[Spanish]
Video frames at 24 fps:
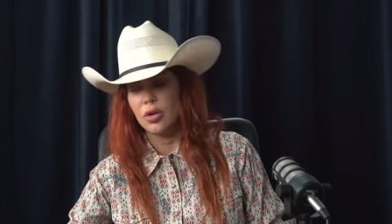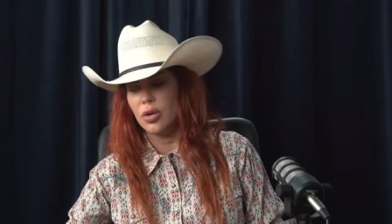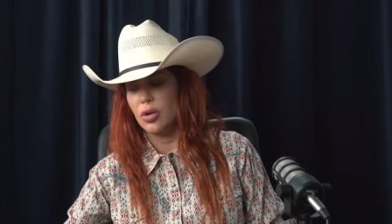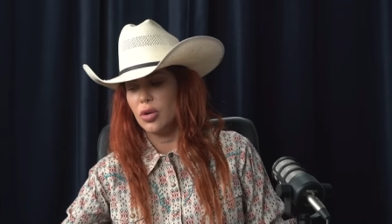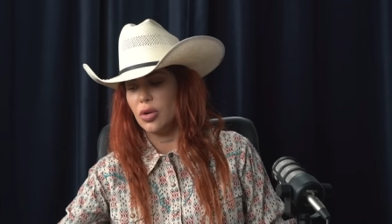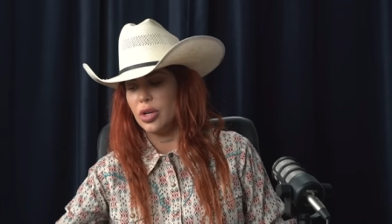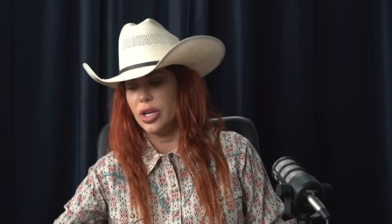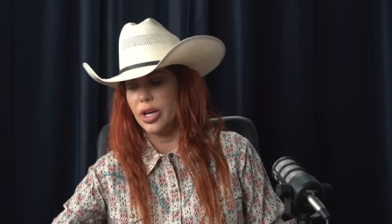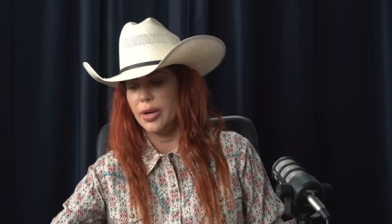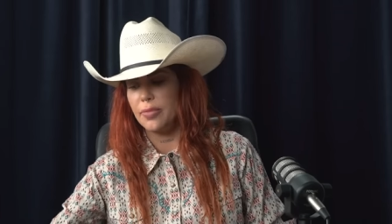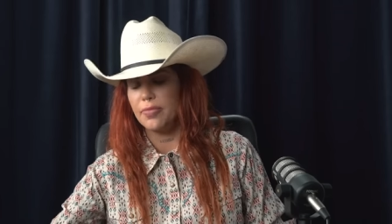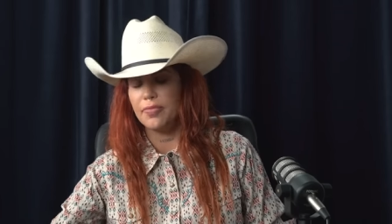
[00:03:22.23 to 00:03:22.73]

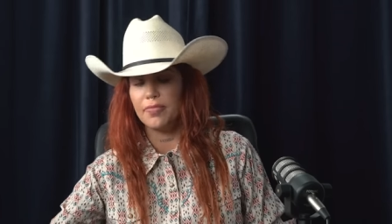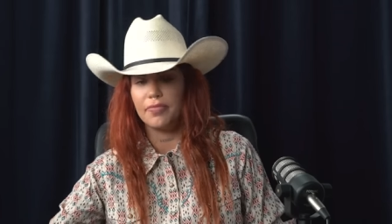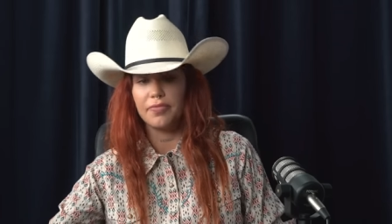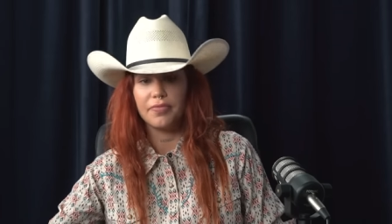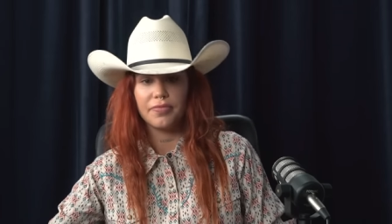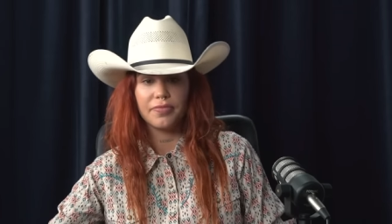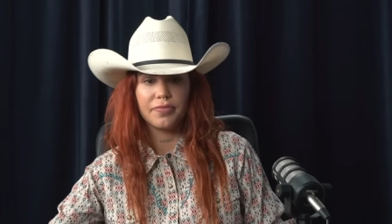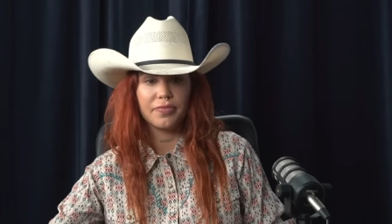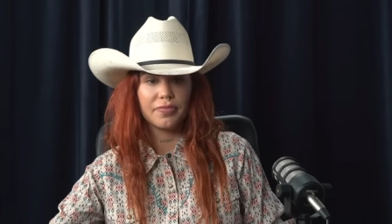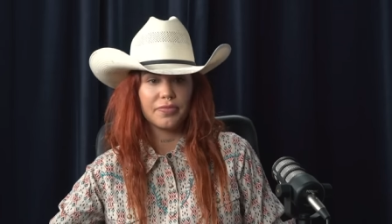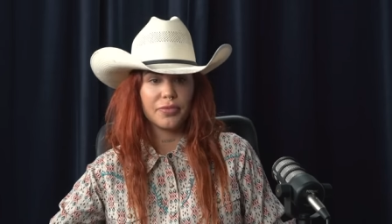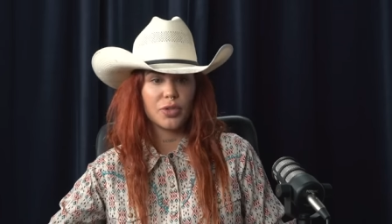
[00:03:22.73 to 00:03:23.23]

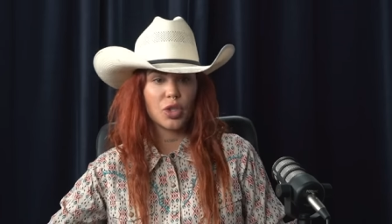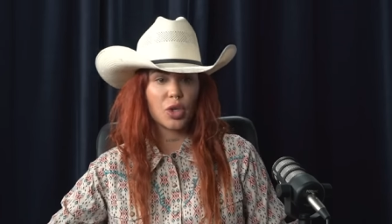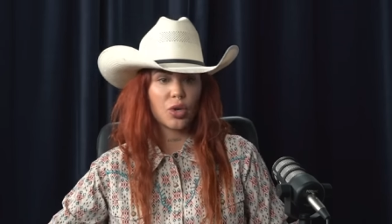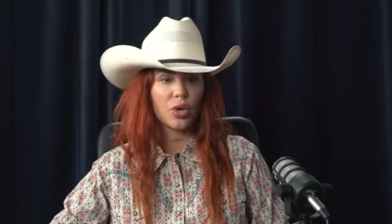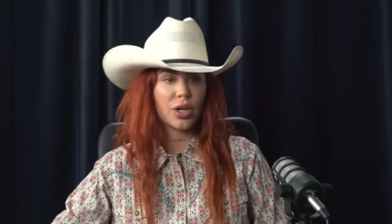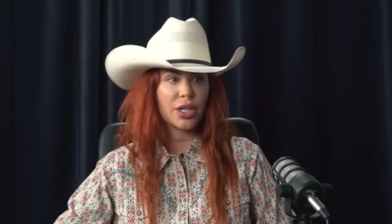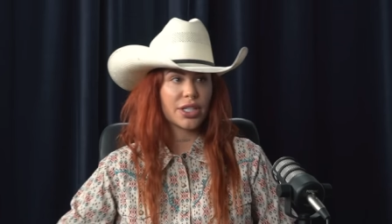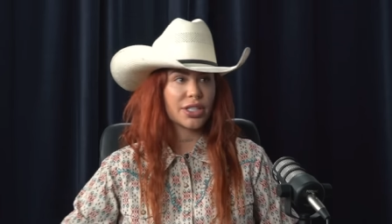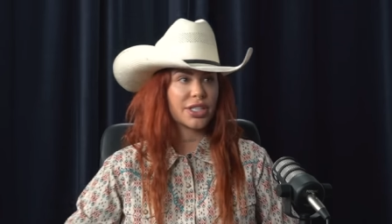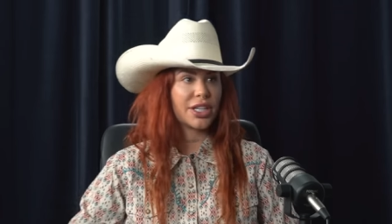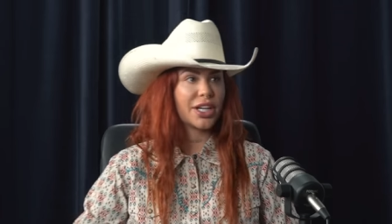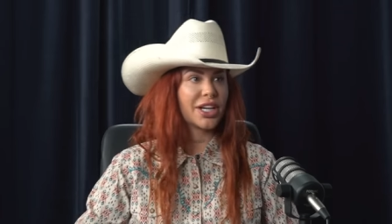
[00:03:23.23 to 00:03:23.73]
Em, yo creo
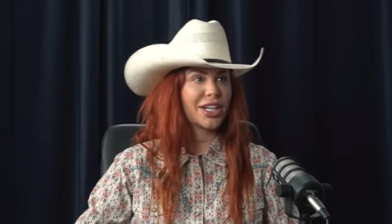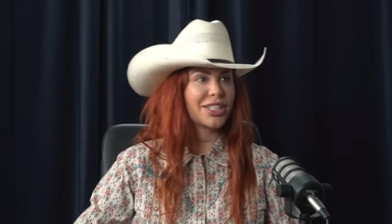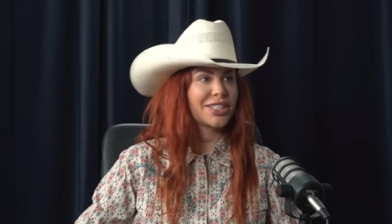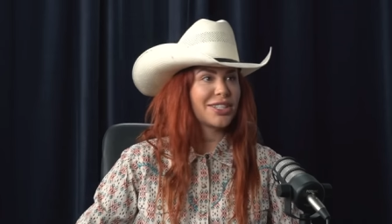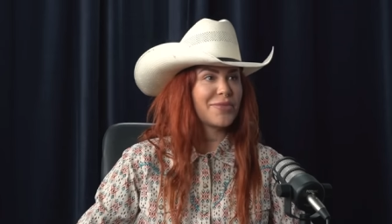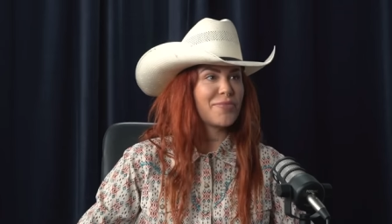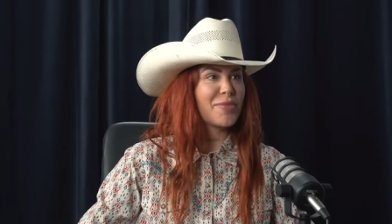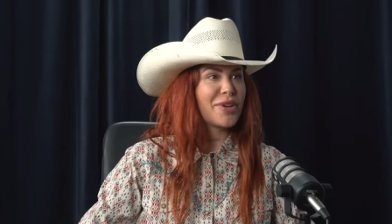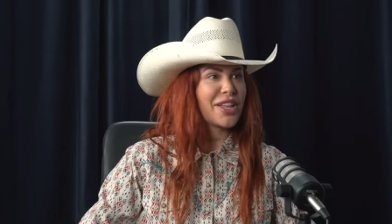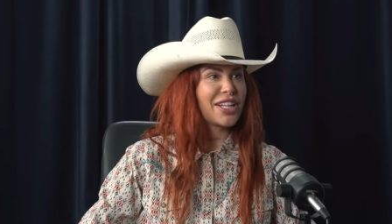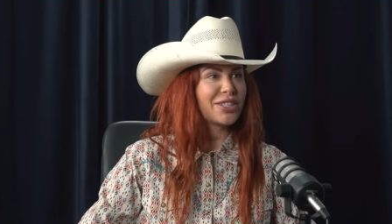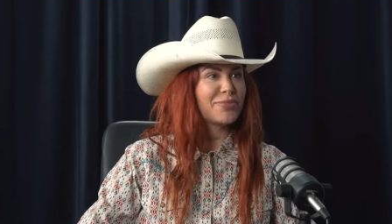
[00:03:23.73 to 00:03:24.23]
que si crece
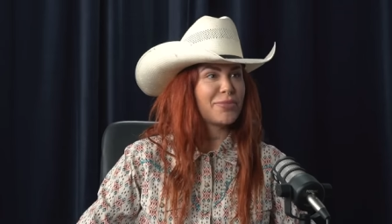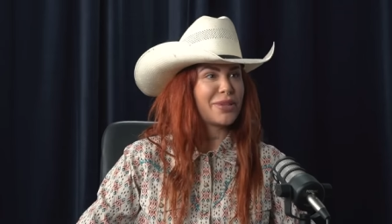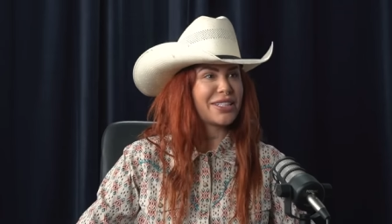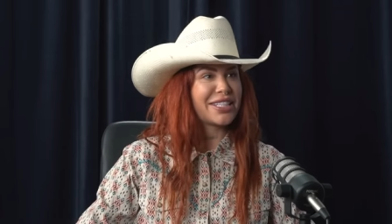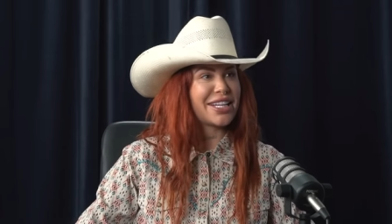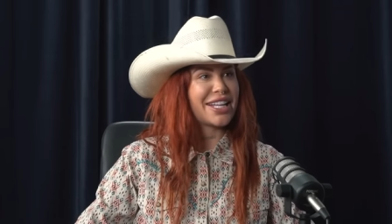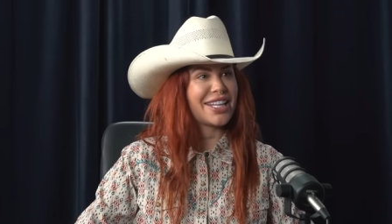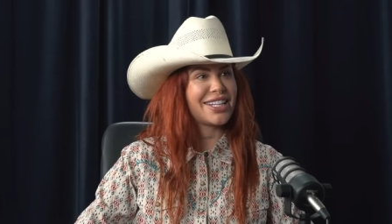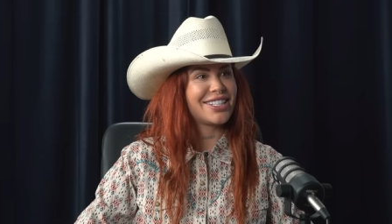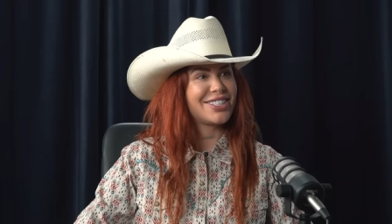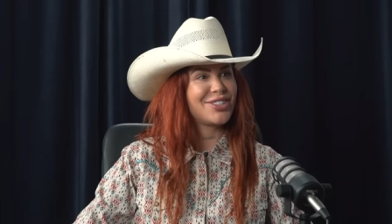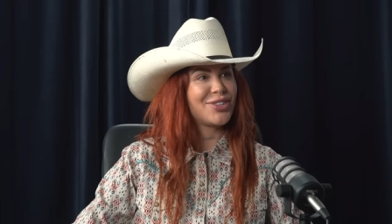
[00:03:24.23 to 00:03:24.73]
en vidas
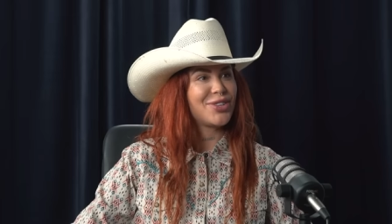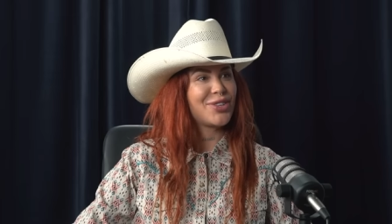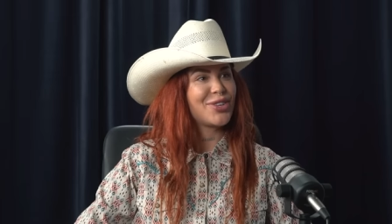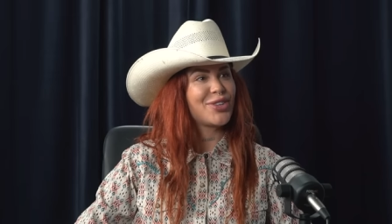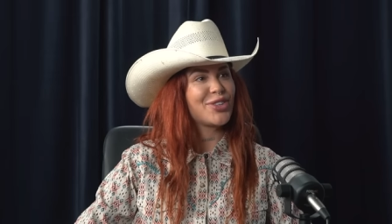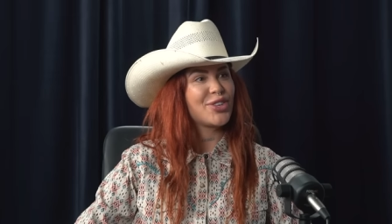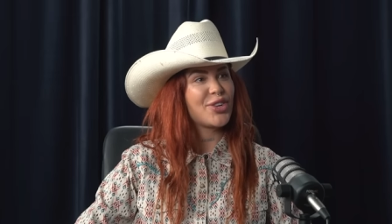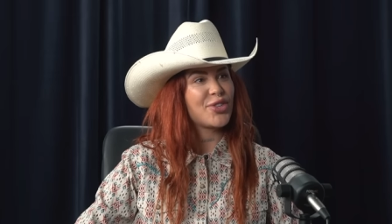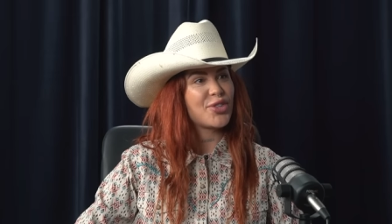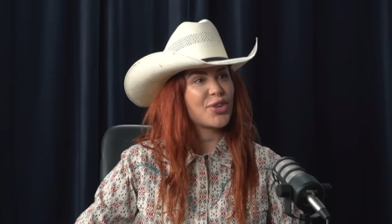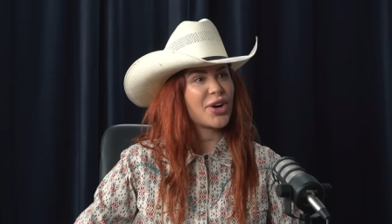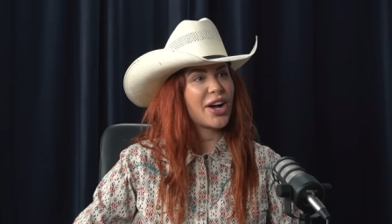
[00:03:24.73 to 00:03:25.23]
pasadas, yo,
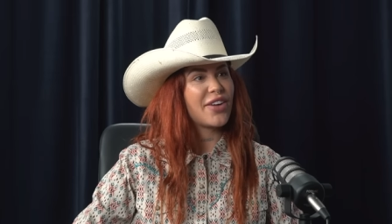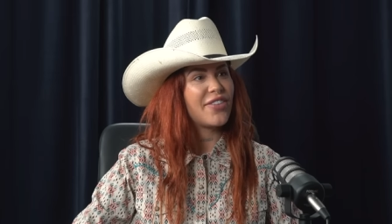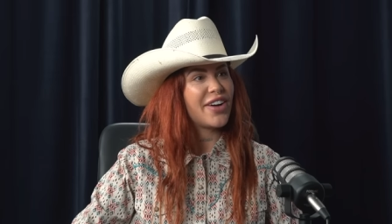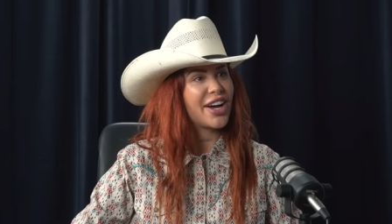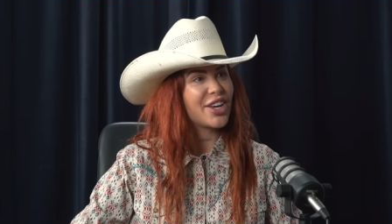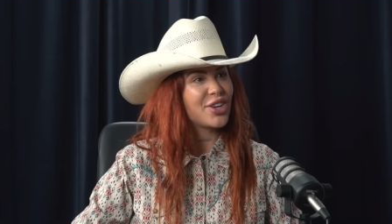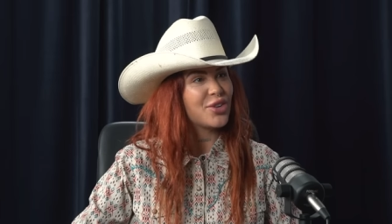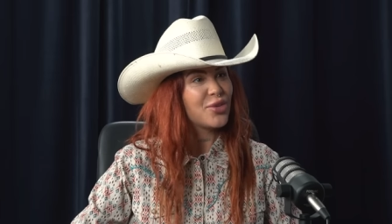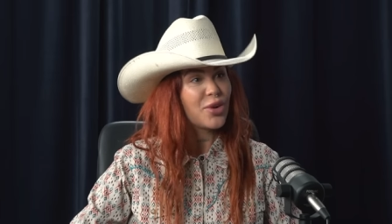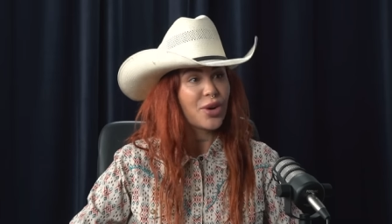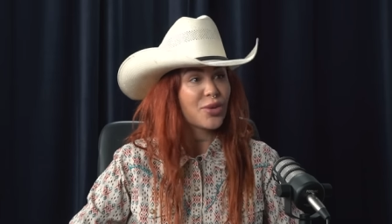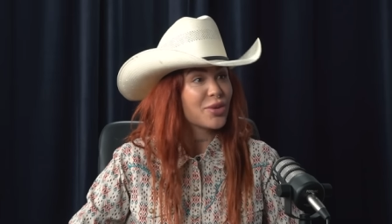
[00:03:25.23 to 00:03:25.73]
yo era un
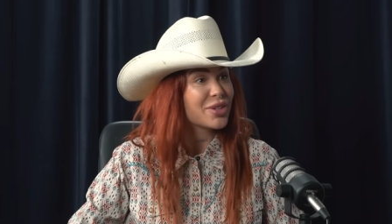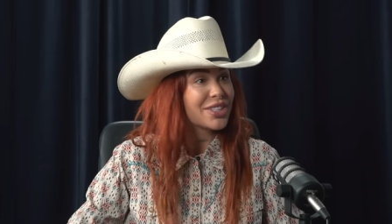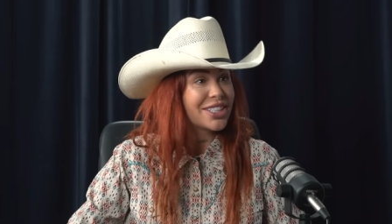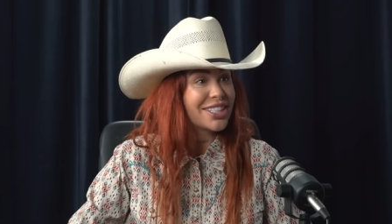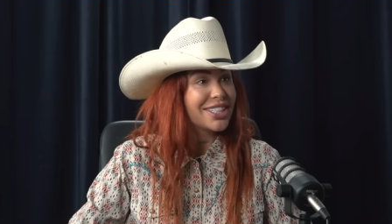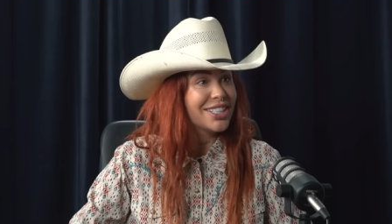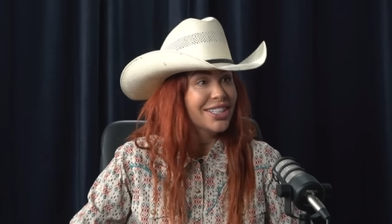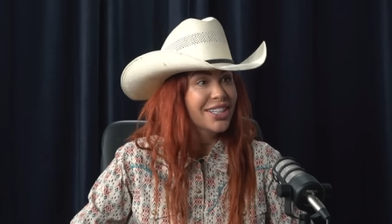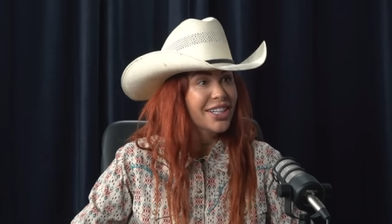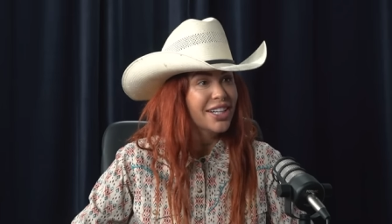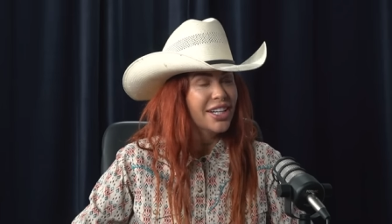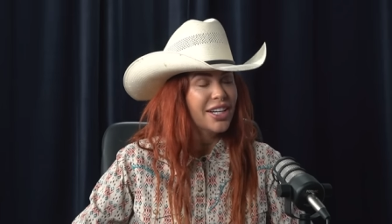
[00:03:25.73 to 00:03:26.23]
caballo o algo así,